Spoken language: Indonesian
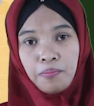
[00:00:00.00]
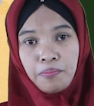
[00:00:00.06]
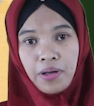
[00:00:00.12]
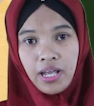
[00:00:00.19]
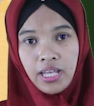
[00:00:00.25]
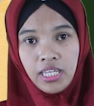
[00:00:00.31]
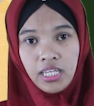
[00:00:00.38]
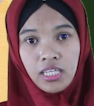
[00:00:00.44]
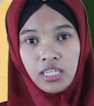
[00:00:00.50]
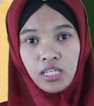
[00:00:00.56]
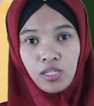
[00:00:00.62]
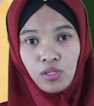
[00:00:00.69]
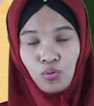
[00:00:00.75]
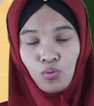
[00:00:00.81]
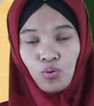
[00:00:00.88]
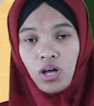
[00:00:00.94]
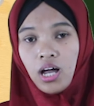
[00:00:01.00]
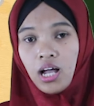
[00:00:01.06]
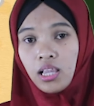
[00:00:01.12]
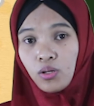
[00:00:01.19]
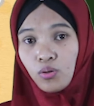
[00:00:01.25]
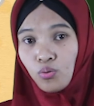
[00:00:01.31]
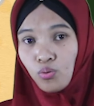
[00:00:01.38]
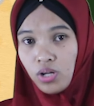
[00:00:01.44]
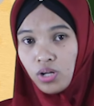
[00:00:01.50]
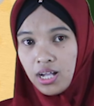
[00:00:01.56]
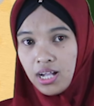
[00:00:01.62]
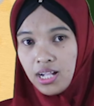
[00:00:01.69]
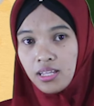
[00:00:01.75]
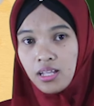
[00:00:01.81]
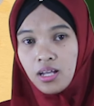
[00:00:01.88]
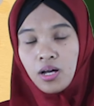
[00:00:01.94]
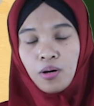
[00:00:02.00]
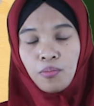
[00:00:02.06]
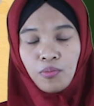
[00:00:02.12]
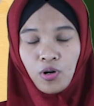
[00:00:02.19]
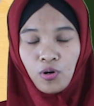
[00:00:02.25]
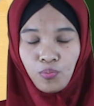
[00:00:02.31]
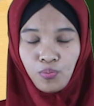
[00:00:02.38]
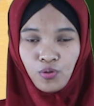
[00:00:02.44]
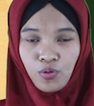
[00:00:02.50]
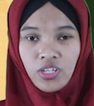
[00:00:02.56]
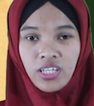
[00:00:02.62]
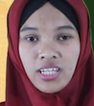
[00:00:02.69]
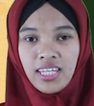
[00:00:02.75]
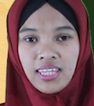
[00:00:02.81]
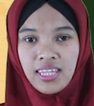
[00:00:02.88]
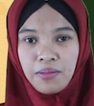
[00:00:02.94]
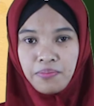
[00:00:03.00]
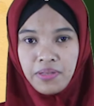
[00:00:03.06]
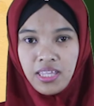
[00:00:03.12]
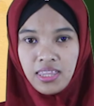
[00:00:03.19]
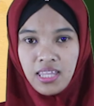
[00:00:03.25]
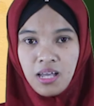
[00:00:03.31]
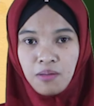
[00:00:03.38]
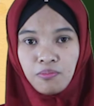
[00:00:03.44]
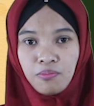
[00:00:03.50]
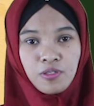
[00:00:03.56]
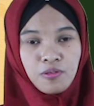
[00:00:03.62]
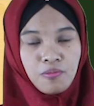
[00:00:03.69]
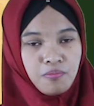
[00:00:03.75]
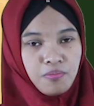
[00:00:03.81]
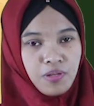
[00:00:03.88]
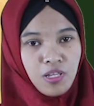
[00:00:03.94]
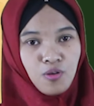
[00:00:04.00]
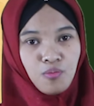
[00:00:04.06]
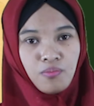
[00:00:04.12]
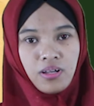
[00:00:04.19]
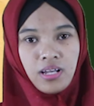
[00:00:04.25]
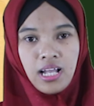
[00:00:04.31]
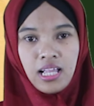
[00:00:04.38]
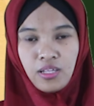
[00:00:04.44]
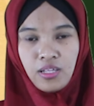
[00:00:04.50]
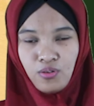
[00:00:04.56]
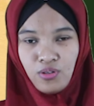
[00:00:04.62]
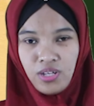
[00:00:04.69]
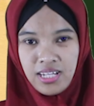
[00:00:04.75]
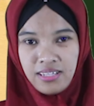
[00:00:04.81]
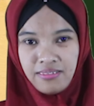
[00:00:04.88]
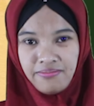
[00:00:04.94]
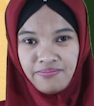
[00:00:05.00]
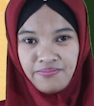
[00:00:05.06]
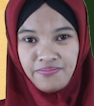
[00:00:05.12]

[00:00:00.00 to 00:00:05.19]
Baik itu Al-Quran maupun kitab-kitab sebelum Al-Quran.